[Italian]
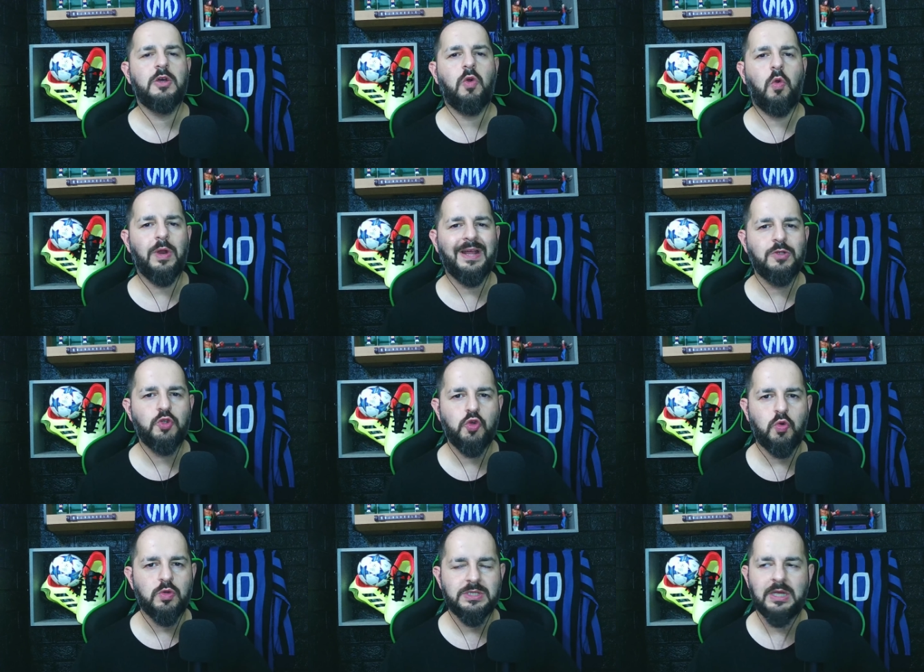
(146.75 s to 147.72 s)

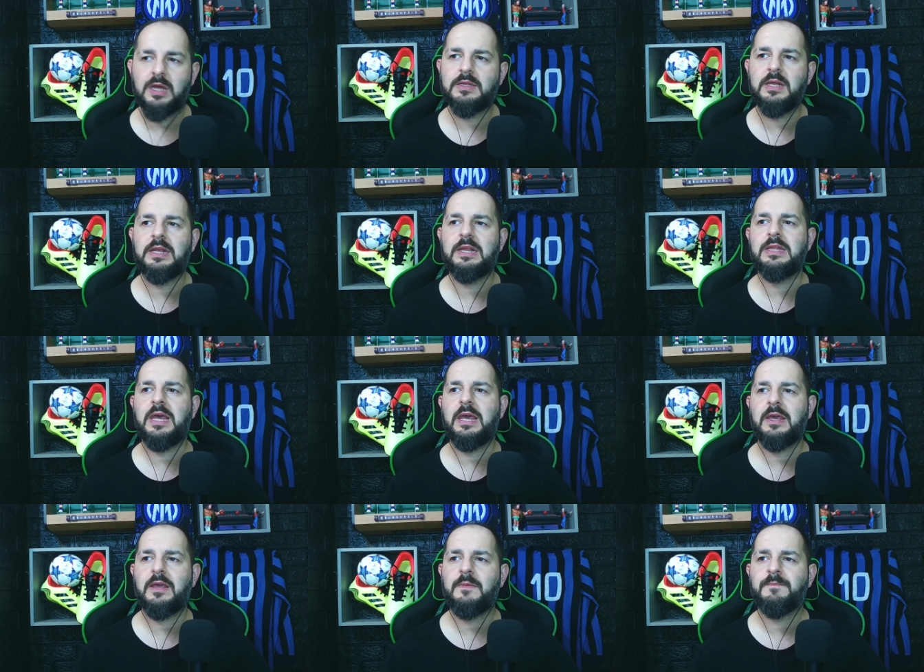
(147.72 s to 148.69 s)
coraggiosa nelle
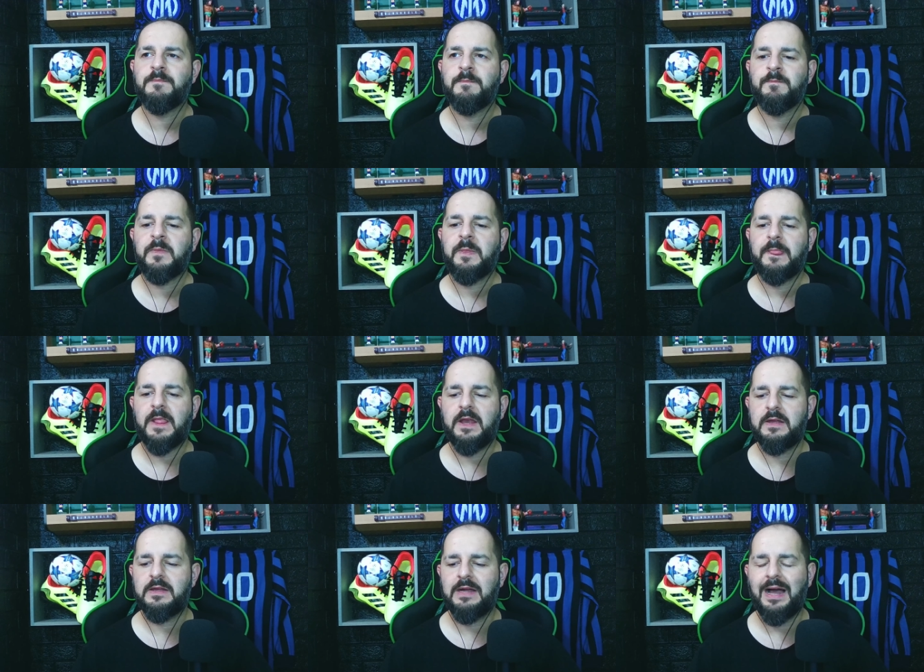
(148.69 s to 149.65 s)
idee,
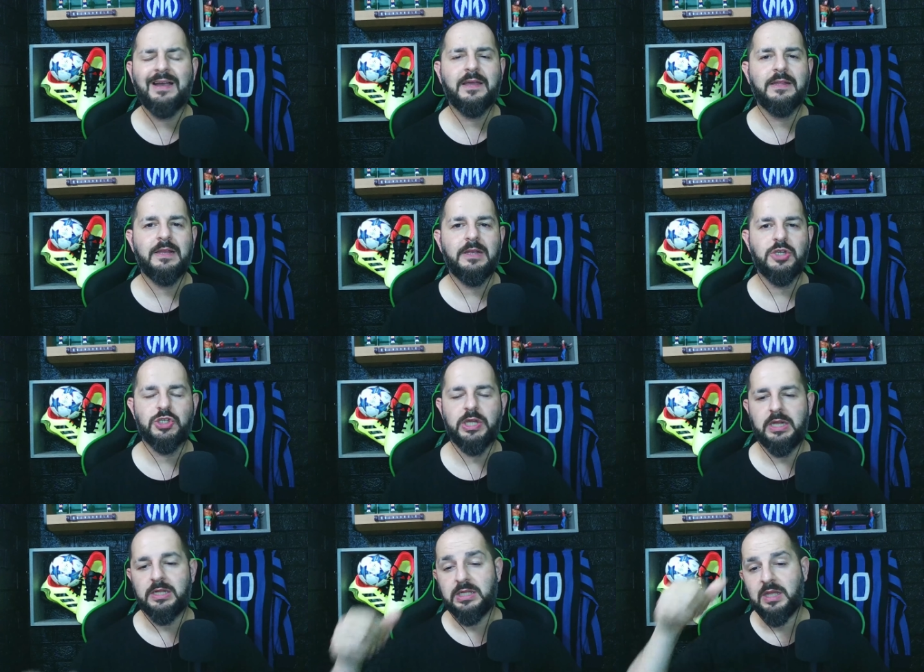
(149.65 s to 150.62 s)
eh, anche nelle
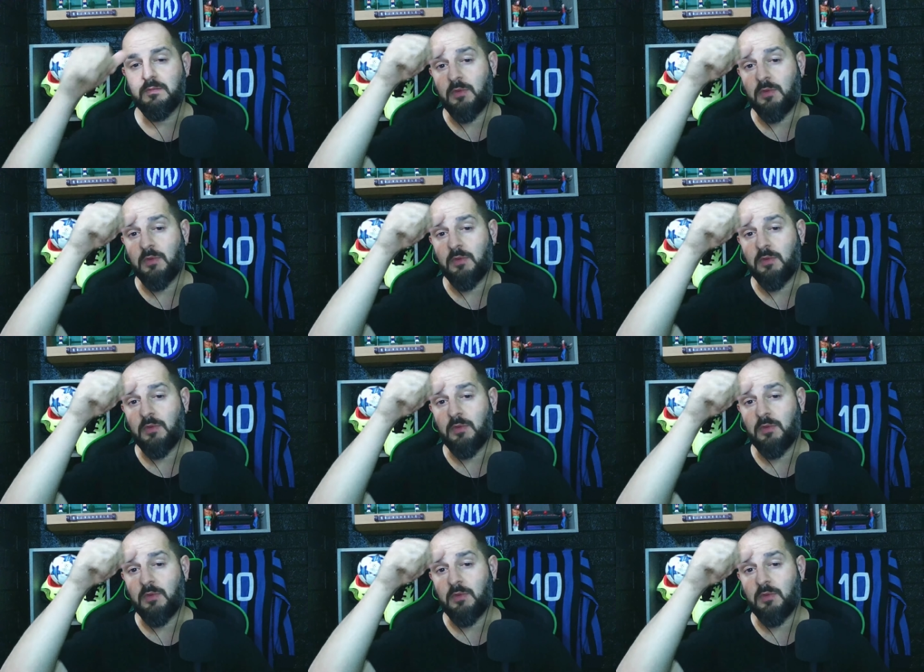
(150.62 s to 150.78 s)
scelte.